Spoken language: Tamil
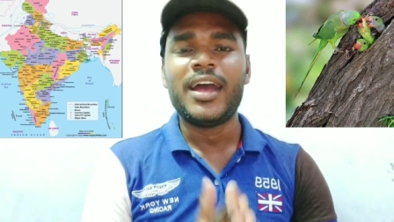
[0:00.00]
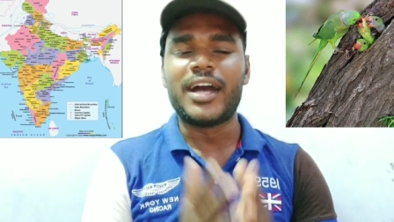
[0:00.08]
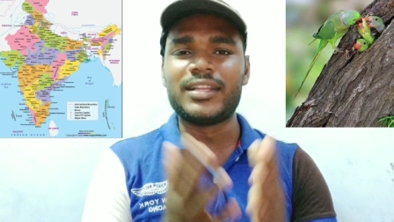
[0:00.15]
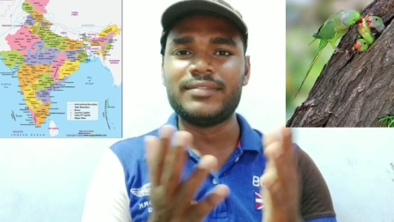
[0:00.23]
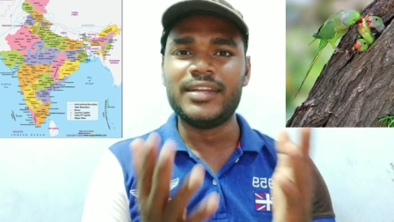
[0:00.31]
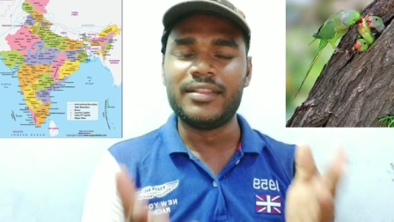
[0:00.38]

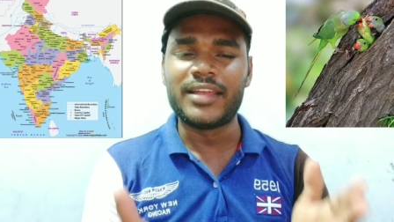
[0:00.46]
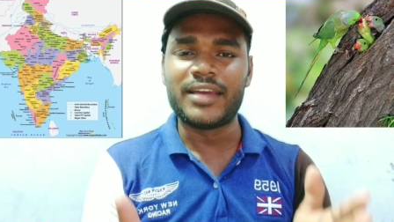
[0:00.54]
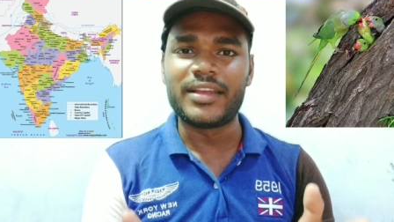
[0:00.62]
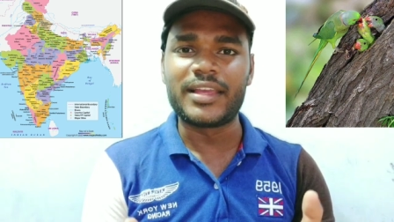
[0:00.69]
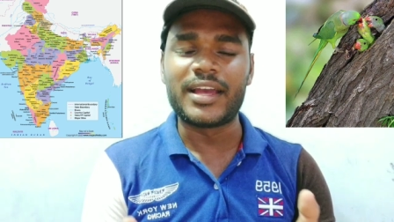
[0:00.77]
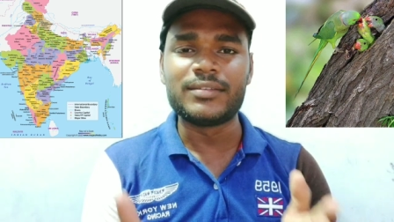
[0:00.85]
அந்த வீடு
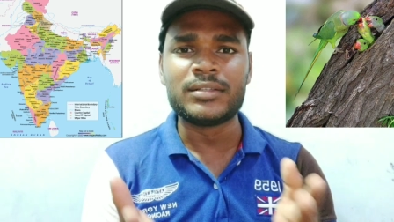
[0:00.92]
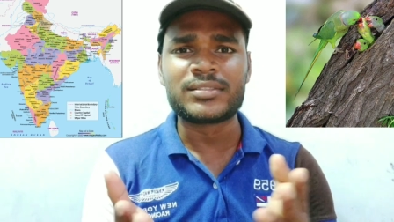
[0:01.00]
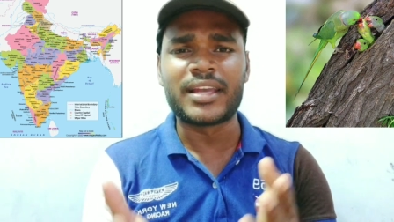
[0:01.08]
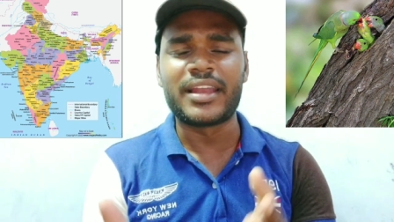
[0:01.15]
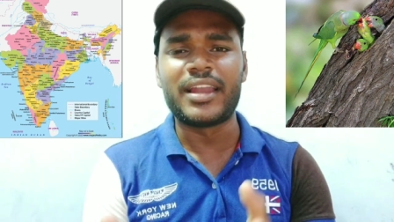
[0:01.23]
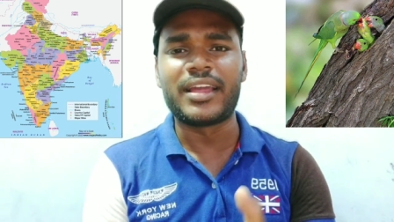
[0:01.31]
தேவைக்காக
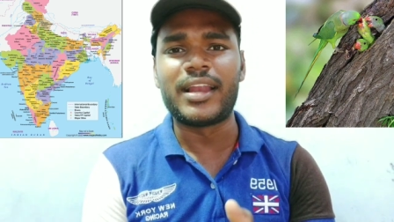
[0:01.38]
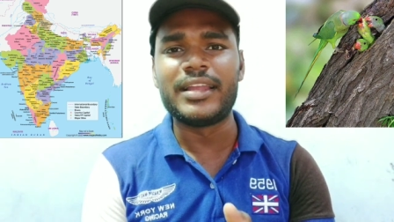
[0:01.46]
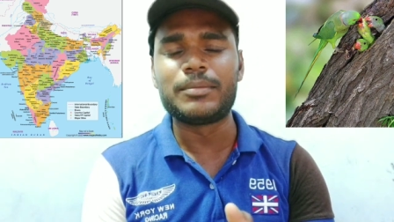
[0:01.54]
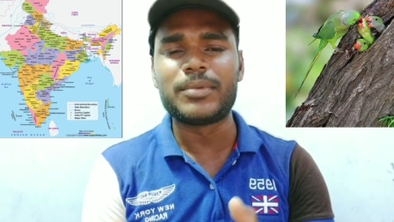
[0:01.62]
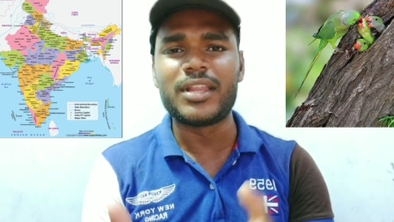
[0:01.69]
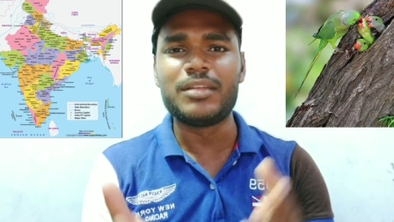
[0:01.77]
விவசாய நிலங்கள்
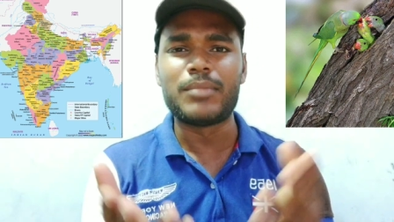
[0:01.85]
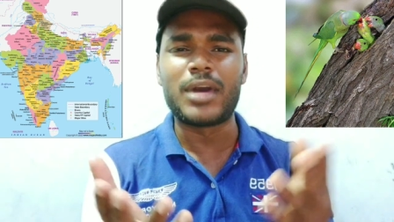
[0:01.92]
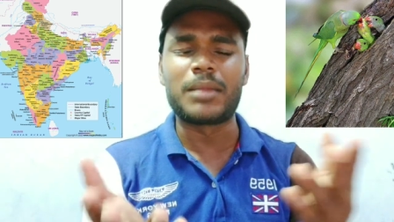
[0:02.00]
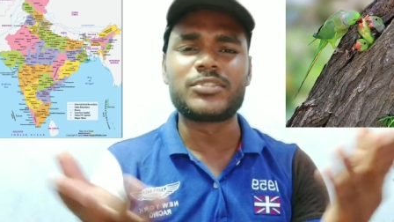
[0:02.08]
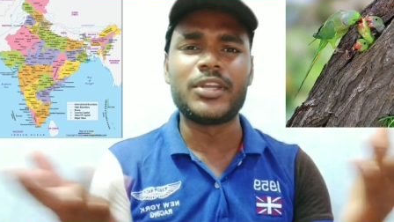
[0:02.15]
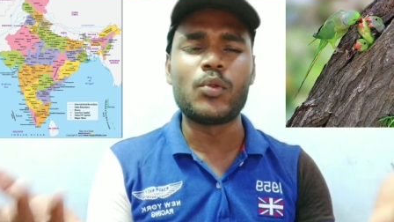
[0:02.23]
அழிக்கப்படுது
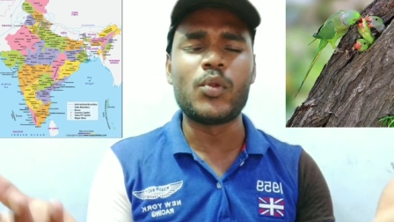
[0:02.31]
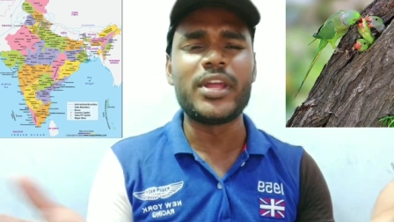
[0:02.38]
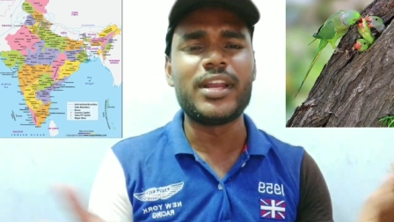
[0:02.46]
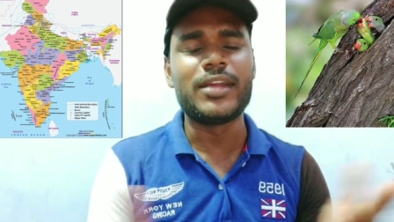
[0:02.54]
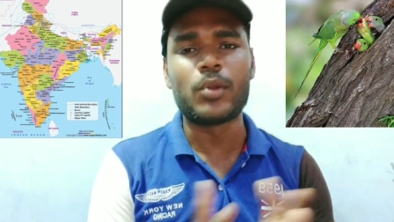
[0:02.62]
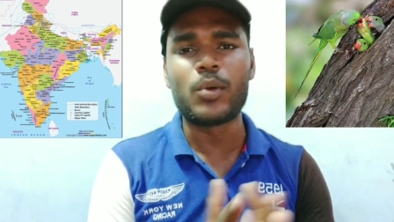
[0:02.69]
மரம் செடி
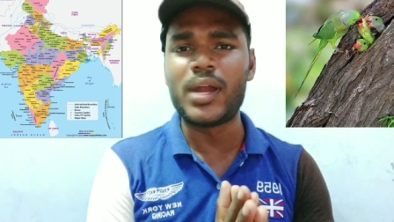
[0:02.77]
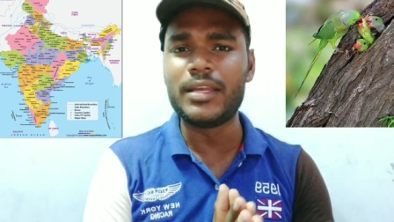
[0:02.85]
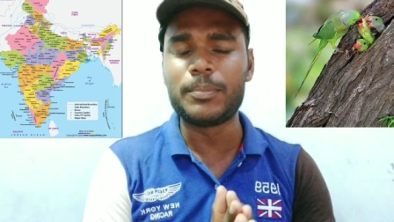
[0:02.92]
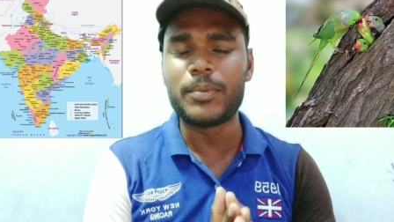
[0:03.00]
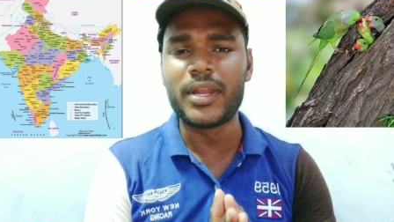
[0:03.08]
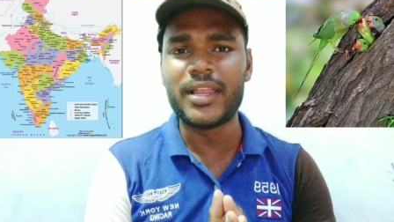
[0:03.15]
கொடிகள் எவ்வளவோ
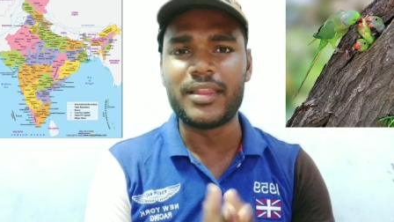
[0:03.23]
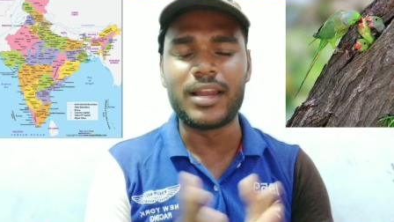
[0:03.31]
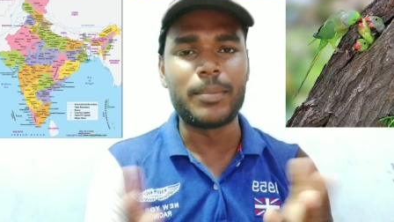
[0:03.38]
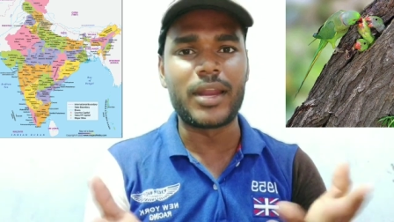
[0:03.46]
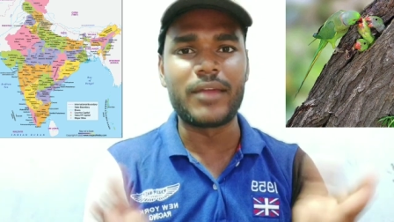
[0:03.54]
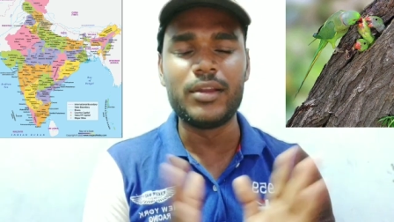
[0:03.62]
அழிக்கப்படுது
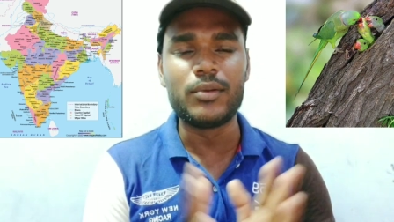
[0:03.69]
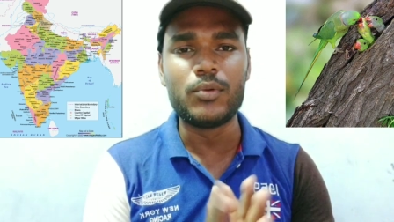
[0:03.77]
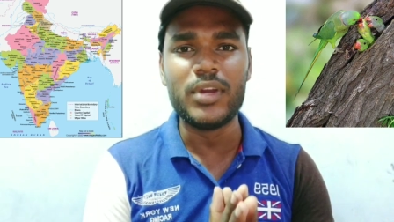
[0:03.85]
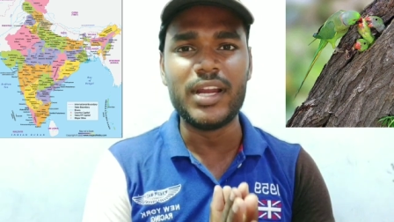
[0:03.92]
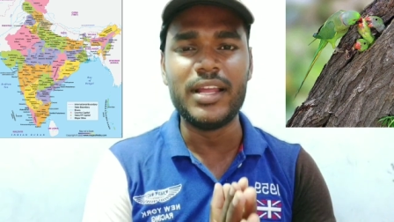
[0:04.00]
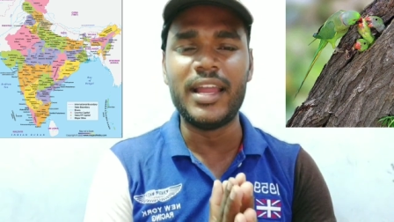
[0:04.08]
அதனால் பறவைகள்
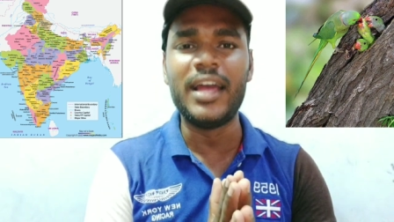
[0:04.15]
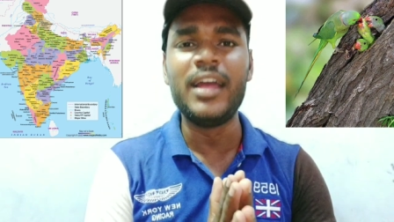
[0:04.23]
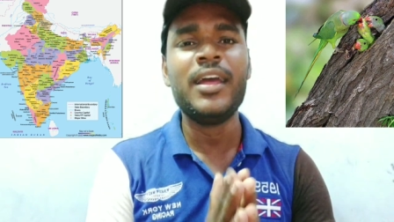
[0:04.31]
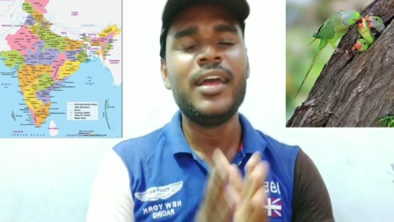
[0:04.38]
கூடுகள் இல்லை